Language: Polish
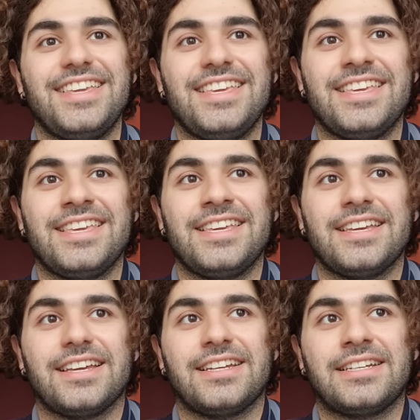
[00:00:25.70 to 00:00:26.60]

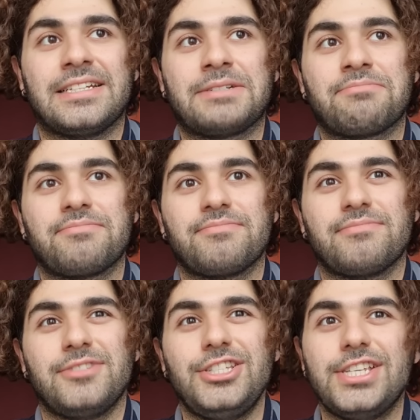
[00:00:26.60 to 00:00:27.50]
i e,
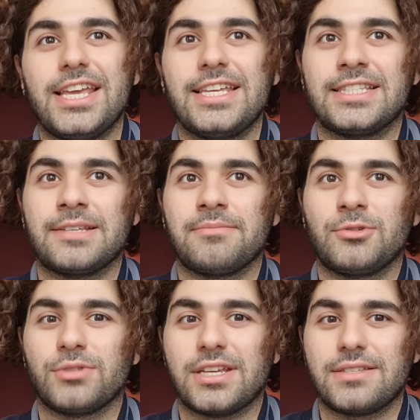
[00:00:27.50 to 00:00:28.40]
dzisiaj jestem
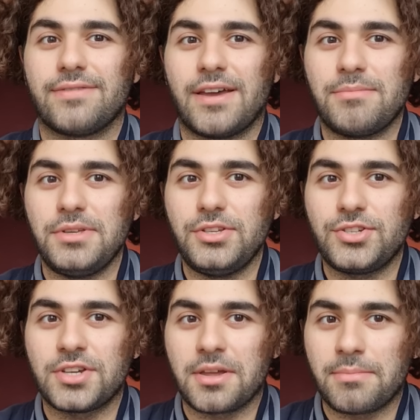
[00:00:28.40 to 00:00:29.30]
tutaj z Wami,
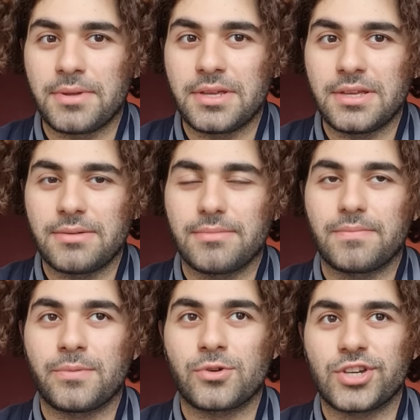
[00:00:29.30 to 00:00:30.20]
żeby
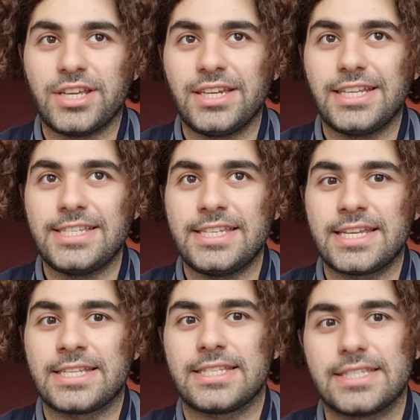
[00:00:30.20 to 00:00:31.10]
pożegnać
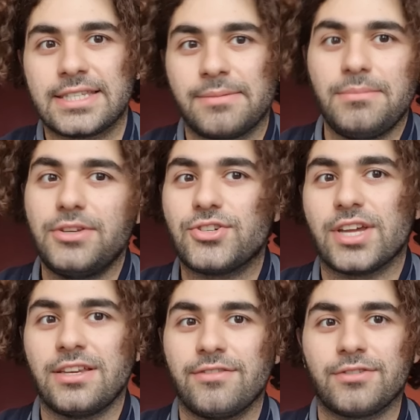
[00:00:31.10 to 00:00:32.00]
się z tym
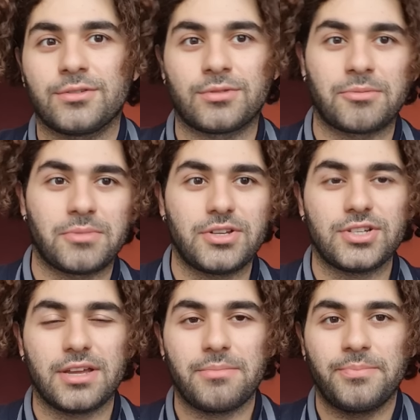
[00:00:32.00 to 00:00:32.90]
mieszkaniem, w którym
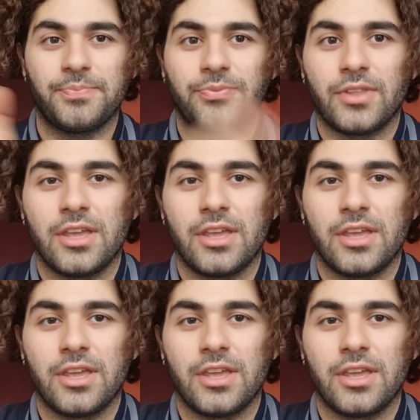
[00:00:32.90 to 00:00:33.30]
mieszkam.